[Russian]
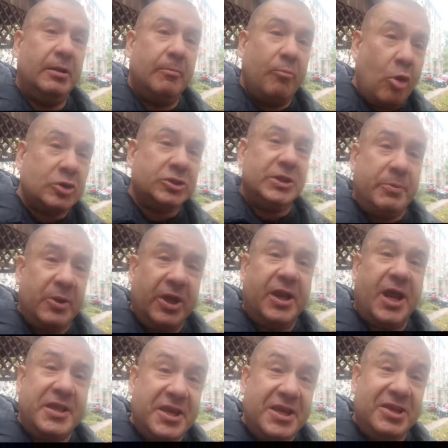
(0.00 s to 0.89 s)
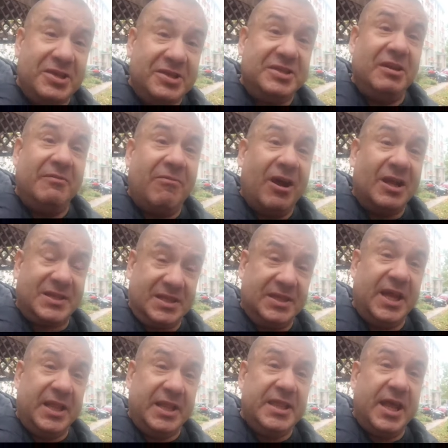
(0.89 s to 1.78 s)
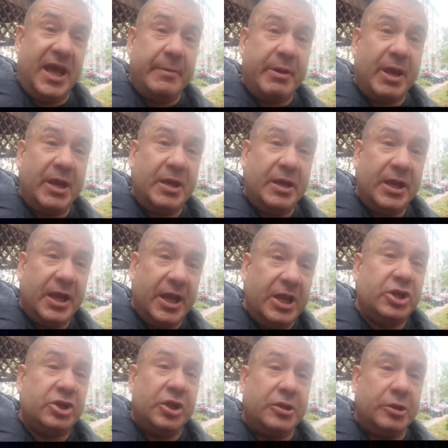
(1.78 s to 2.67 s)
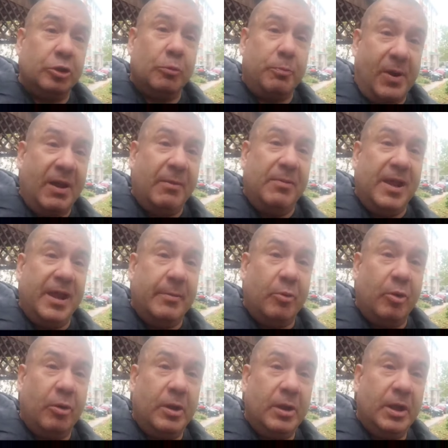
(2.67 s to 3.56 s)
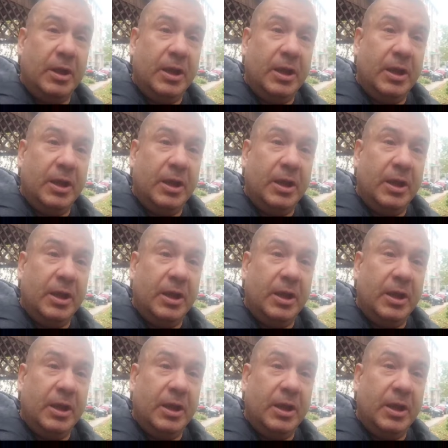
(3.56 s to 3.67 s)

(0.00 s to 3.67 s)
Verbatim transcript: Можно прекратить издеваться над нами и решить эту проблему?